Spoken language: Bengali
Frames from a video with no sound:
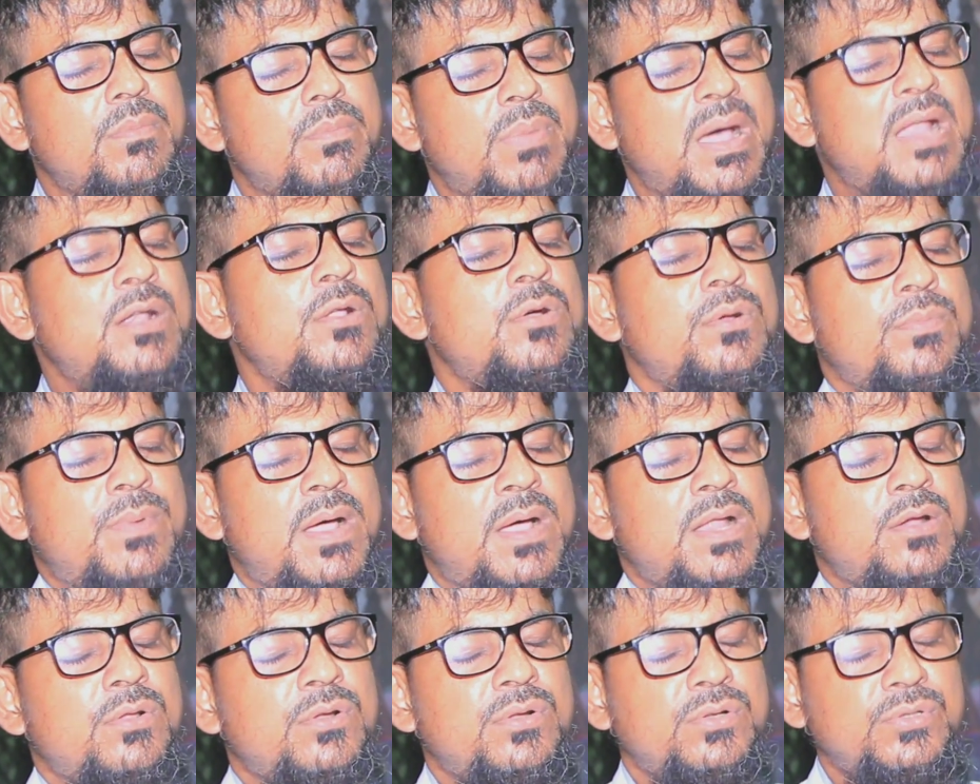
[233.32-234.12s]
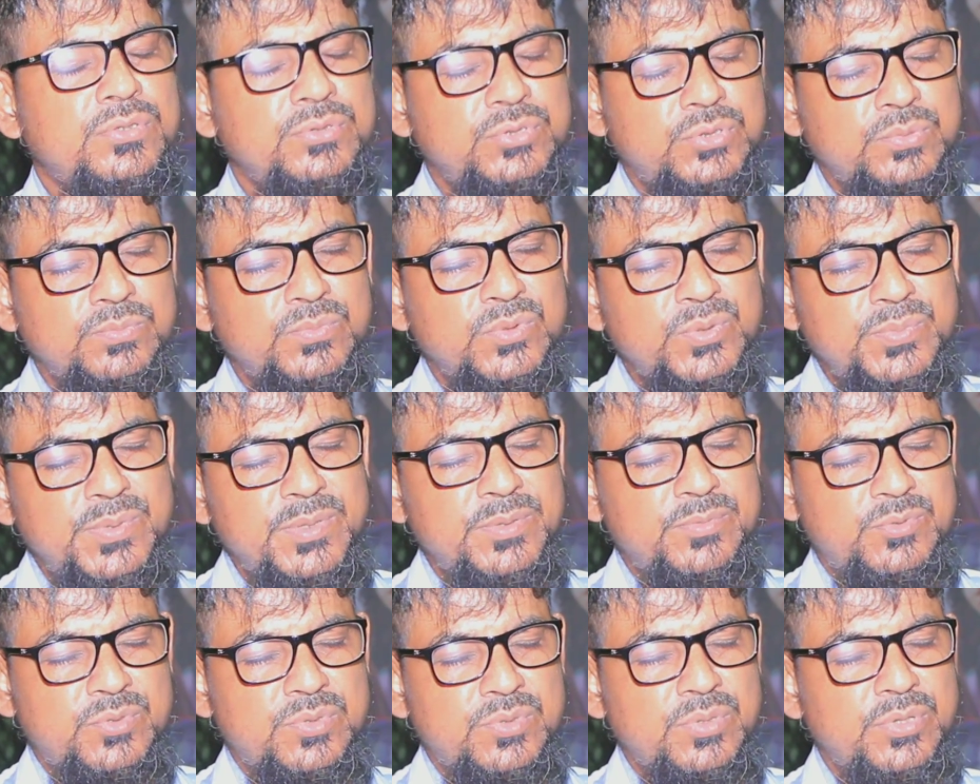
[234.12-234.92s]
ভালো ভালো
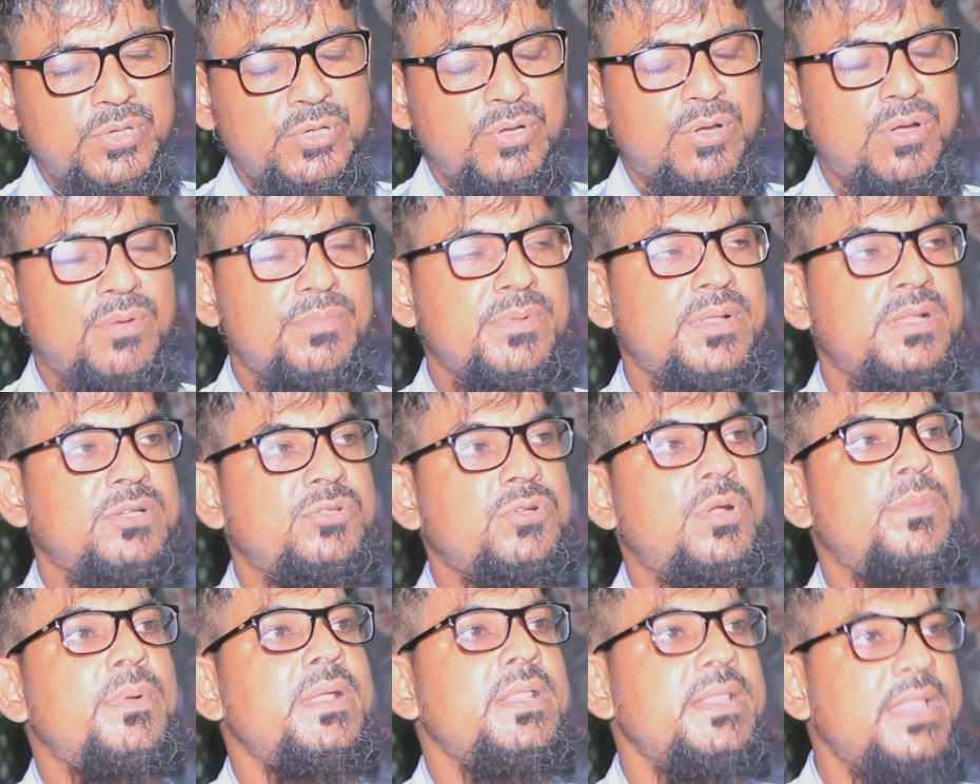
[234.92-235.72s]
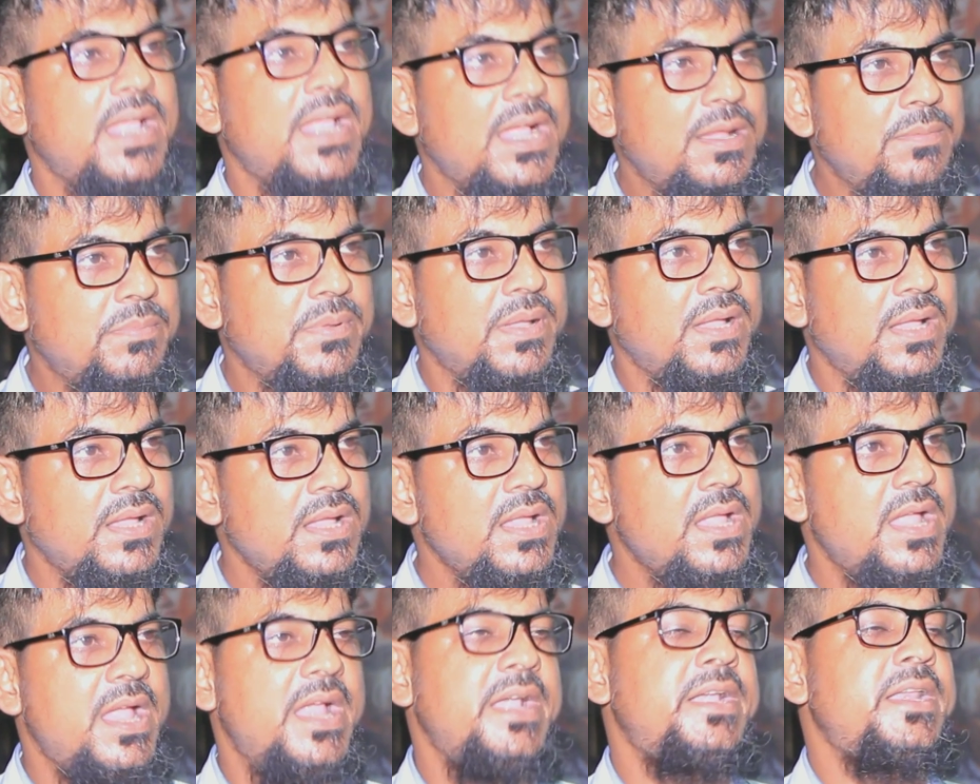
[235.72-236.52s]
মুভি তৈরি হবে সবাই দেখবে
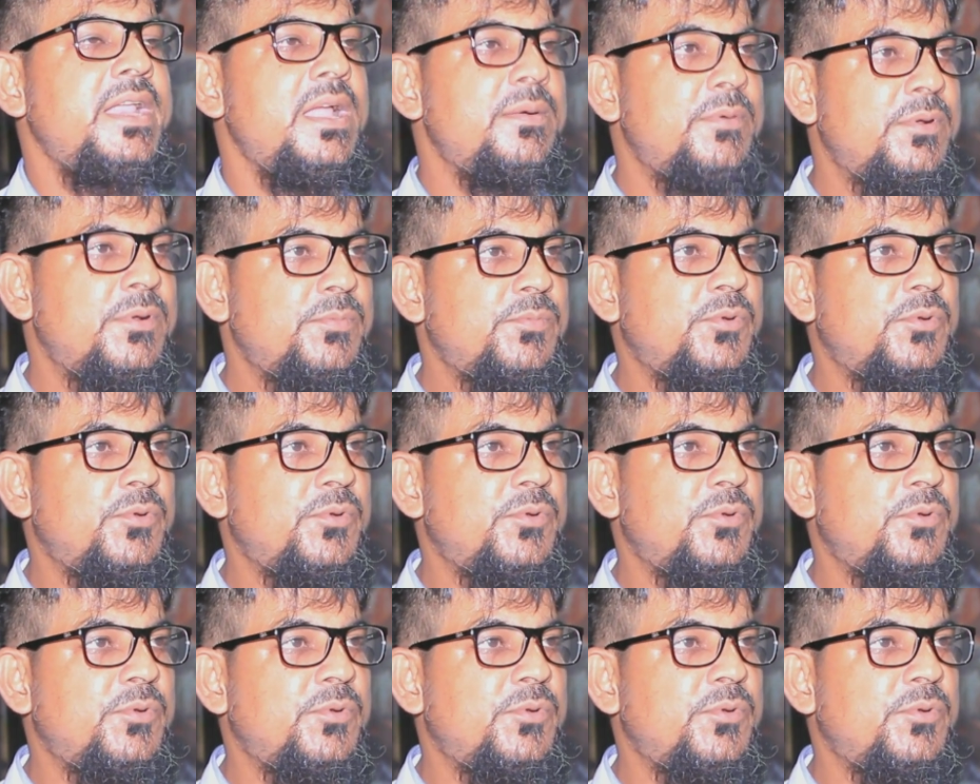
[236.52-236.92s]
এটি আমার